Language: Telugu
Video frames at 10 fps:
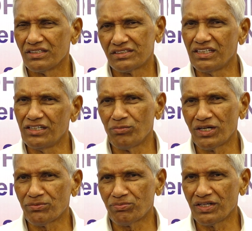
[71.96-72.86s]
సీడ్
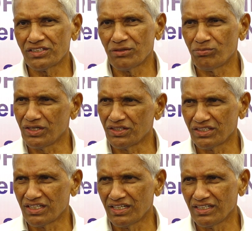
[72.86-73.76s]
మల్టిప్లికేషన్ బాగా
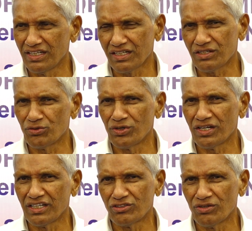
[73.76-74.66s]
జరిగేది అక్కడ ఉన్న
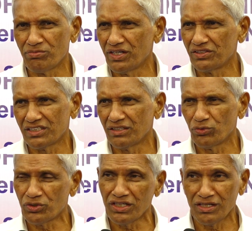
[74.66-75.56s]
రైతులు బాగా ఇచ్చేది
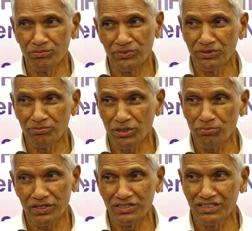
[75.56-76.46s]
ముఖ్యంగా మీ
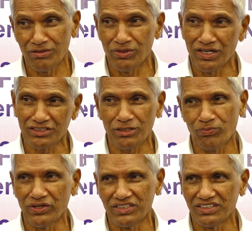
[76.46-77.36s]
మిరప గింజలు బాగా
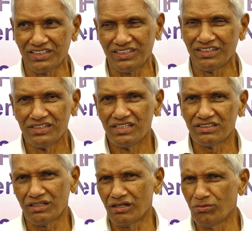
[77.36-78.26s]
సప్లై చేసేది
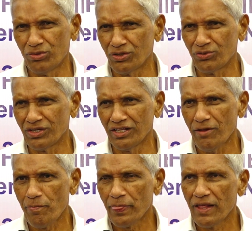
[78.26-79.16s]
చాలా బాగున్నది
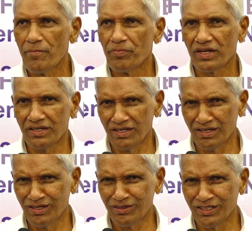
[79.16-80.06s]
కానీ
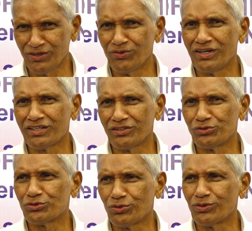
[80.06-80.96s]
నేను దేవుని లెక్క
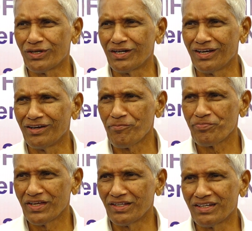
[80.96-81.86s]
చూసుకుంటారు అలా
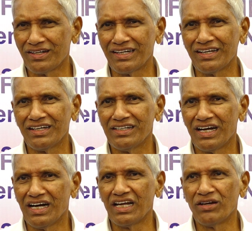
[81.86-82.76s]
ఎందుకంటే
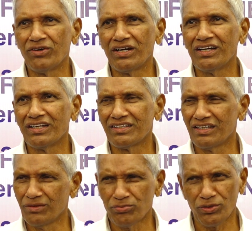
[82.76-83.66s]
ఆయన వల్ల
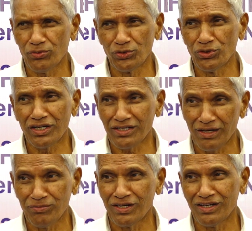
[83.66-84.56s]
దాదాపుగా వంద
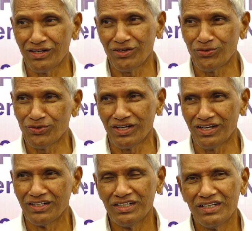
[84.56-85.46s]
గ్రామాలలో కూడా
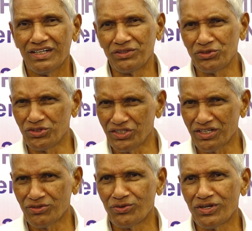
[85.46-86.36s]

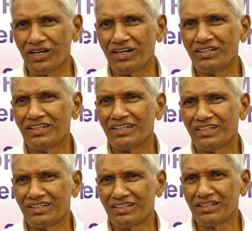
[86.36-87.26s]
అందరికి కూడా
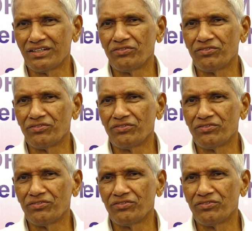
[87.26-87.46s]
అంటే